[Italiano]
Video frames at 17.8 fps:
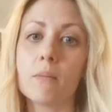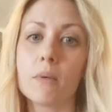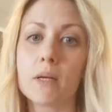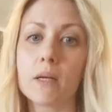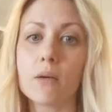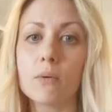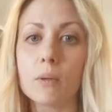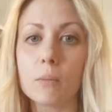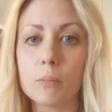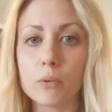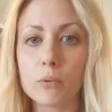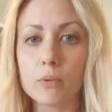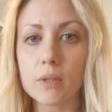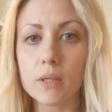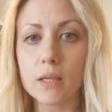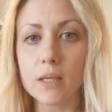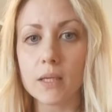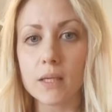perché è una
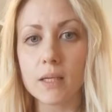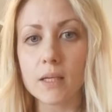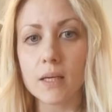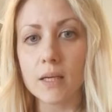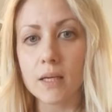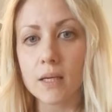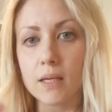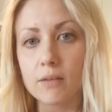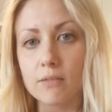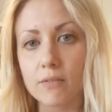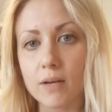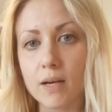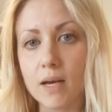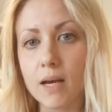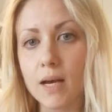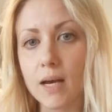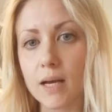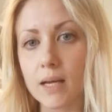proteina e
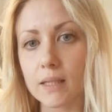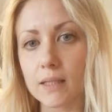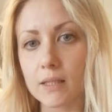va